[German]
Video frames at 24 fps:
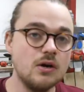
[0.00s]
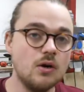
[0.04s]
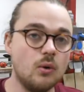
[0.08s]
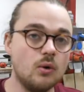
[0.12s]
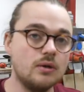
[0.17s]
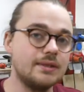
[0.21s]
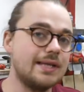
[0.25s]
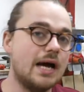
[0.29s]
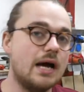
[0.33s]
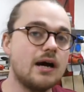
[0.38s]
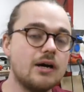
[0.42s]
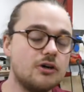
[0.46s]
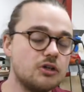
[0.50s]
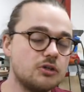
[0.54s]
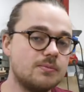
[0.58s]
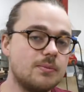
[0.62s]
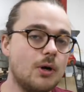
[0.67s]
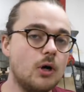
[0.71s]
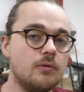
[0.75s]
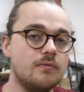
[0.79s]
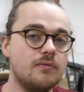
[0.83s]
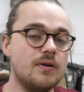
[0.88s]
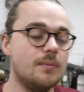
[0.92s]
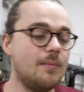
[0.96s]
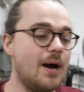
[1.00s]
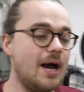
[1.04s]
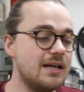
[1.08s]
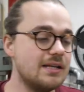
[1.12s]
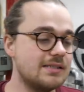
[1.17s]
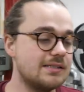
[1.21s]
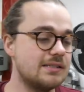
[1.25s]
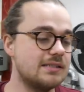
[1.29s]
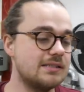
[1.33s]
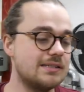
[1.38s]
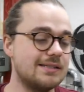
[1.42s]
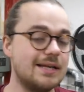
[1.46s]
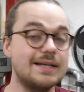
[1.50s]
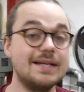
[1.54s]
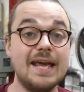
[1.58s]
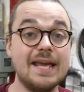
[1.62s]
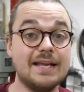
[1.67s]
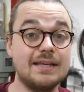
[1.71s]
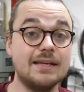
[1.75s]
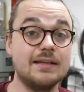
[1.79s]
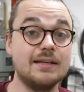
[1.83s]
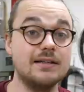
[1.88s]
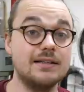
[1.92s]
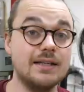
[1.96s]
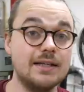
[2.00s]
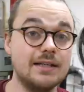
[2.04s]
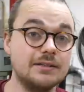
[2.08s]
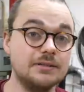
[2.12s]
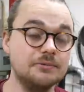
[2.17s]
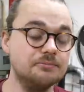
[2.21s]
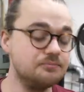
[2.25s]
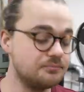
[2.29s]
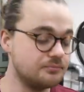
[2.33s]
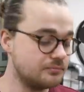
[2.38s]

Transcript: und daraus bauen wir meistens dann eckige Dinge